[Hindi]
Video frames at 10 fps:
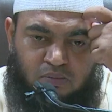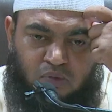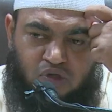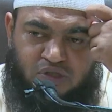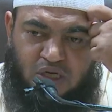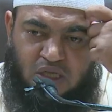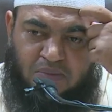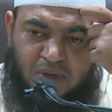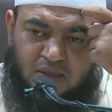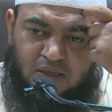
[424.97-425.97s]
बहुत सारी
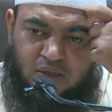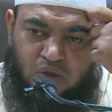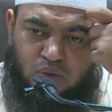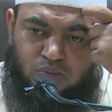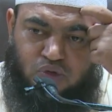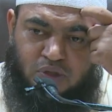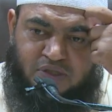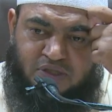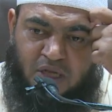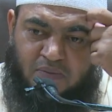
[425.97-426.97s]
इबादत के अमूर
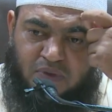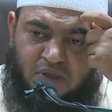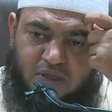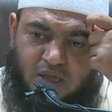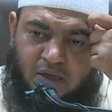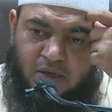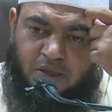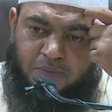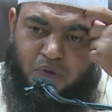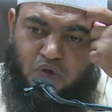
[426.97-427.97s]
अंजाम देता है
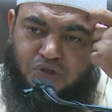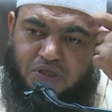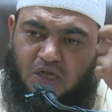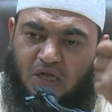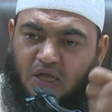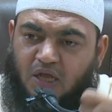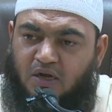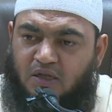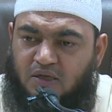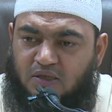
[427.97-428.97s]
लेकिन पड़ोसी का ख्याल
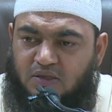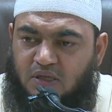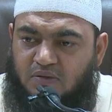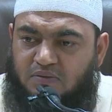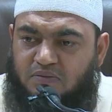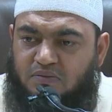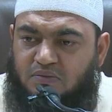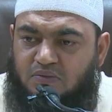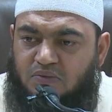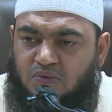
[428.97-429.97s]
नहीं रखता
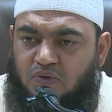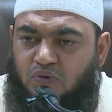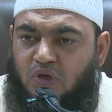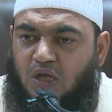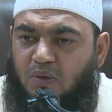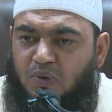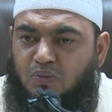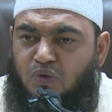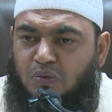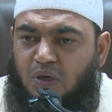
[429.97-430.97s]
तो वो कामिल
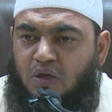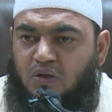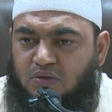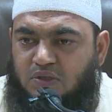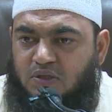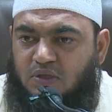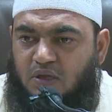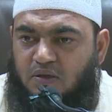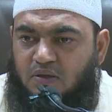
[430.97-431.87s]
मोमिन नहीं हो सकता